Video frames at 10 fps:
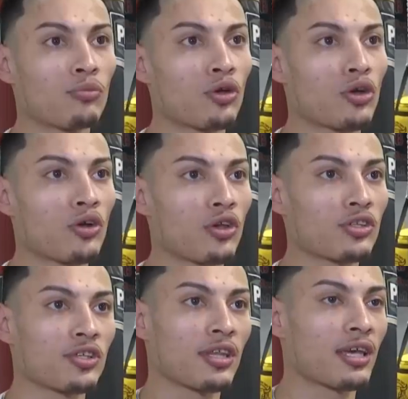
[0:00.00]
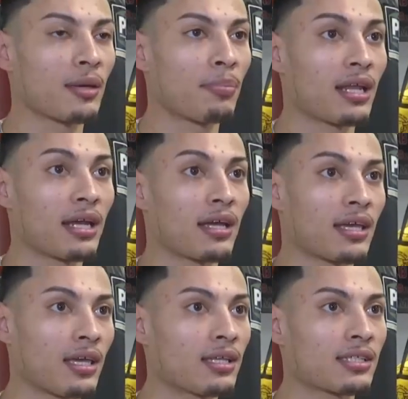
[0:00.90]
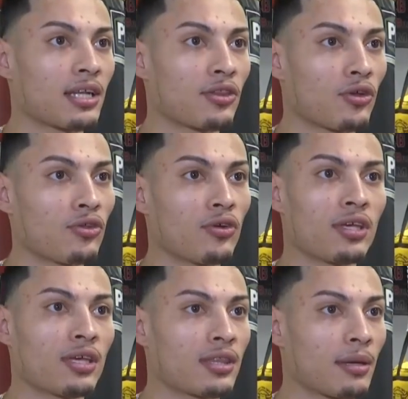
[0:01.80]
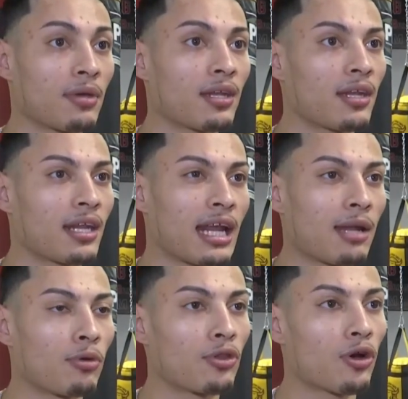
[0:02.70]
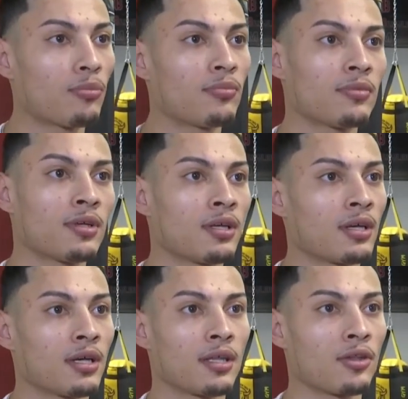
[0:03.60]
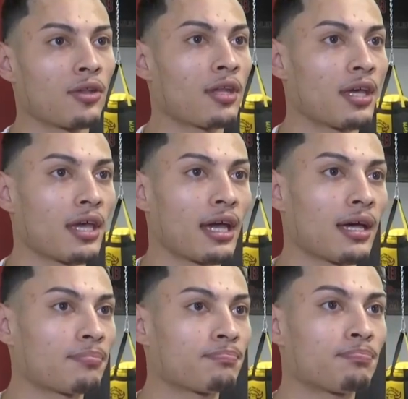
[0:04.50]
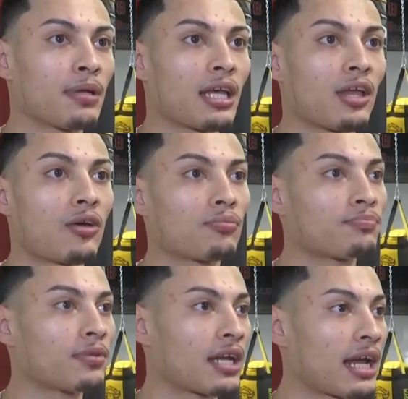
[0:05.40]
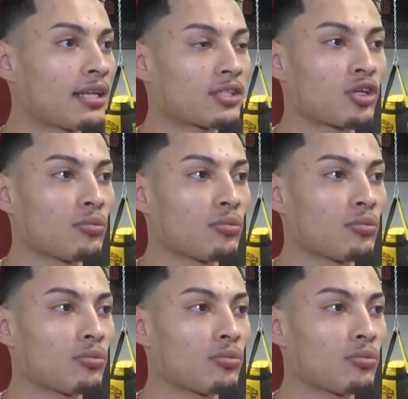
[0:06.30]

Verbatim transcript: Muy orgulloso de pelear aquí en San Antonio y también en el Almodón, donde ha peleado grandes